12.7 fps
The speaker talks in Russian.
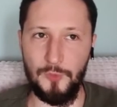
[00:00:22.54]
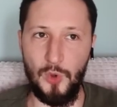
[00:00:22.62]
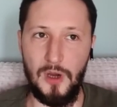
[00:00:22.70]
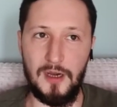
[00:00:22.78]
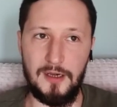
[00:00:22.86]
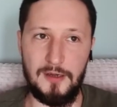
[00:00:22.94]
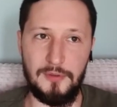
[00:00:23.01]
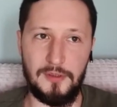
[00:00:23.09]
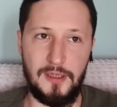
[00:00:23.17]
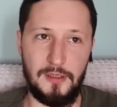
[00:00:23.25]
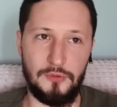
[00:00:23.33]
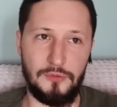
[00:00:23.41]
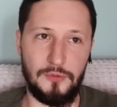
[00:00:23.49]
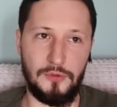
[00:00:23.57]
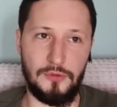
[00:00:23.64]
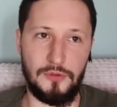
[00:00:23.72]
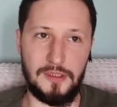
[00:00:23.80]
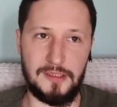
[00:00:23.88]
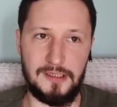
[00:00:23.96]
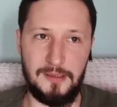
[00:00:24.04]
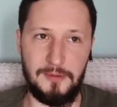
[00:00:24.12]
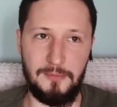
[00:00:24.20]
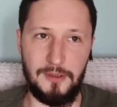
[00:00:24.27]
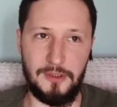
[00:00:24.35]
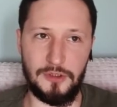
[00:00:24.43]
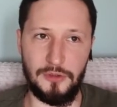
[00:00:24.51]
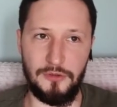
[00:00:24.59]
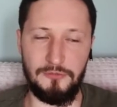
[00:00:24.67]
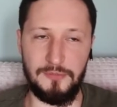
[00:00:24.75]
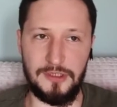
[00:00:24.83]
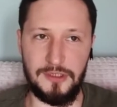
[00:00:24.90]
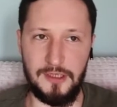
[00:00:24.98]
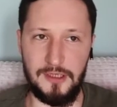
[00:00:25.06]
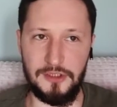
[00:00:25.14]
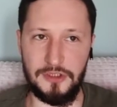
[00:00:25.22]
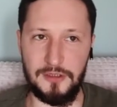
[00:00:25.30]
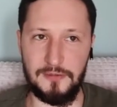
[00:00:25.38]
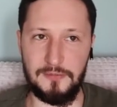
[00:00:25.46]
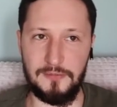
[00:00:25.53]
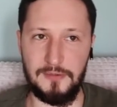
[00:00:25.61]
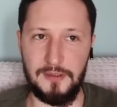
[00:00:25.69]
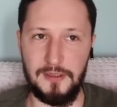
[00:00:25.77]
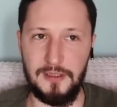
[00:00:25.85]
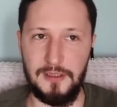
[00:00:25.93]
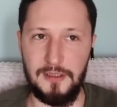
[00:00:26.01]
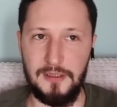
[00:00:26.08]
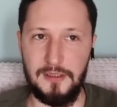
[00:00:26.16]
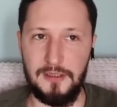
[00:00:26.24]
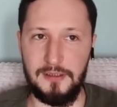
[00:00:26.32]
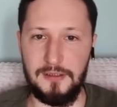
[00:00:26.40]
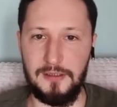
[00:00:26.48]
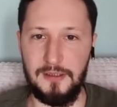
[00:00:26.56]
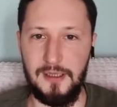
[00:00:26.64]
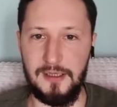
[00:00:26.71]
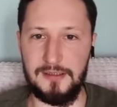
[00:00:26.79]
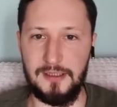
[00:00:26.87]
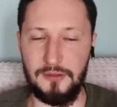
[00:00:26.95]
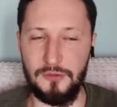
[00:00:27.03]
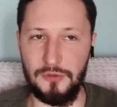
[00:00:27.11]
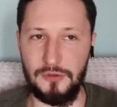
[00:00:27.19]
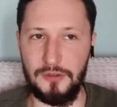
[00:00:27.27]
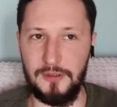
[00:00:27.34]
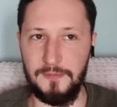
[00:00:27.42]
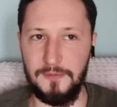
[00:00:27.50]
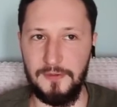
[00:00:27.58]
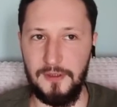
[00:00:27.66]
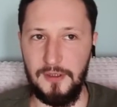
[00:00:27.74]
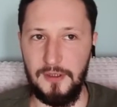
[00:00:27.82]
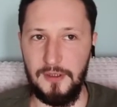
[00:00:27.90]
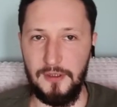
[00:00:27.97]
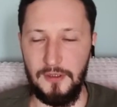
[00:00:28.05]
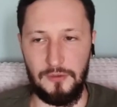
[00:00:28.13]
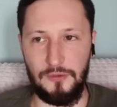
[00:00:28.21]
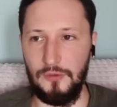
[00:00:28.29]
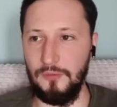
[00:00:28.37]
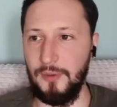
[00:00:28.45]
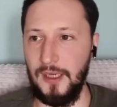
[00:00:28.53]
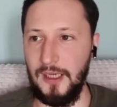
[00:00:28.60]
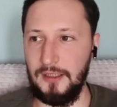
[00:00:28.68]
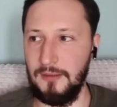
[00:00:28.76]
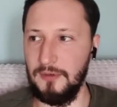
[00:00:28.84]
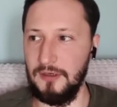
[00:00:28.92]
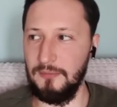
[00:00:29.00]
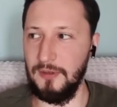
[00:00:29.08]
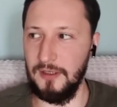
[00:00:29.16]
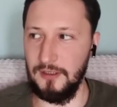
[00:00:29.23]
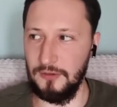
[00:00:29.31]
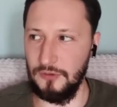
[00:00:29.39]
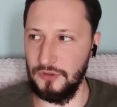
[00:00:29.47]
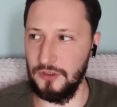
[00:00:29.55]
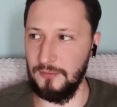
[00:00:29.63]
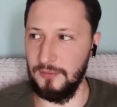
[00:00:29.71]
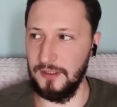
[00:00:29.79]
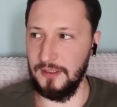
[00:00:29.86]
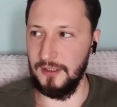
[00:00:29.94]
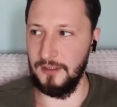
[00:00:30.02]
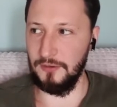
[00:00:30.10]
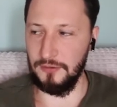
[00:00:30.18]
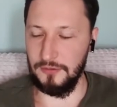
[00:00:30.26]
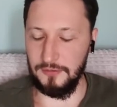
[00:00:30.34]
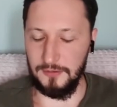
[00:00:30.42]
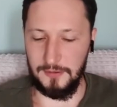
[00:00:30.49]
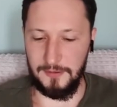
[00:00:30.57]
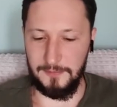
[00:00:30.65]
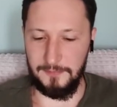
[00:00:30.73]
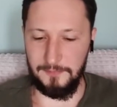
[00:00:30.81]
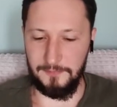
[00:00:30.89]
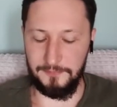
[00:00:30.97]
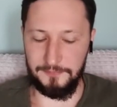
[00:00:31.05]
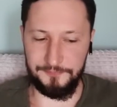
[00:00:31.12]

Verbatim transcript: Ну а рыбы, я думаю, это самое большое вместилище для Сатурна. Но при этом рыбы, они тоже обладают э,